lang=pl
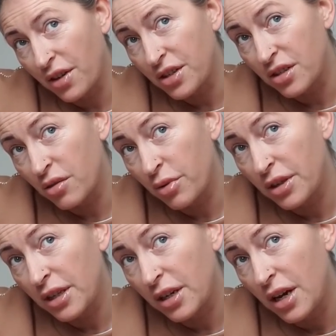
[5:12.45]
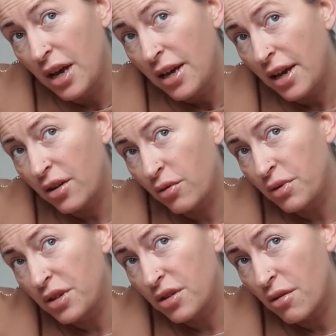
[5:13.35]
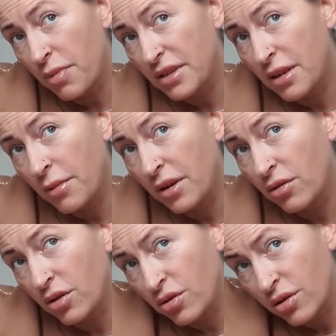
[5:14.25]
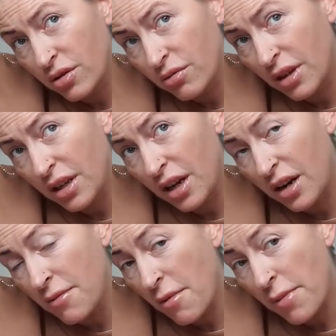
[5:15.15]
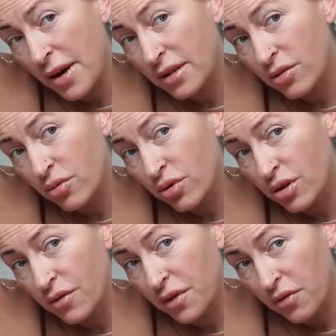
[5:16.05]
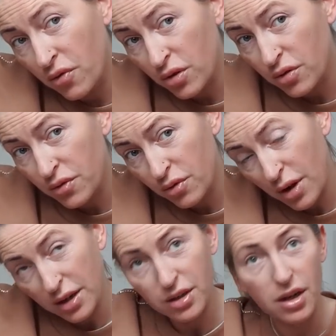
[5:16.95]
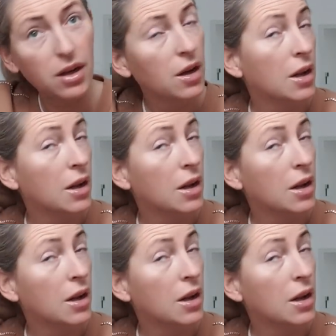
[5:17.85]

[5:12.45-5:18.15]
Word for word: wiecie, no bo jednak jak robicie sobie pasemka, to też one są takie, ale mam bardzo dużo siwych włosów, słuchajcie.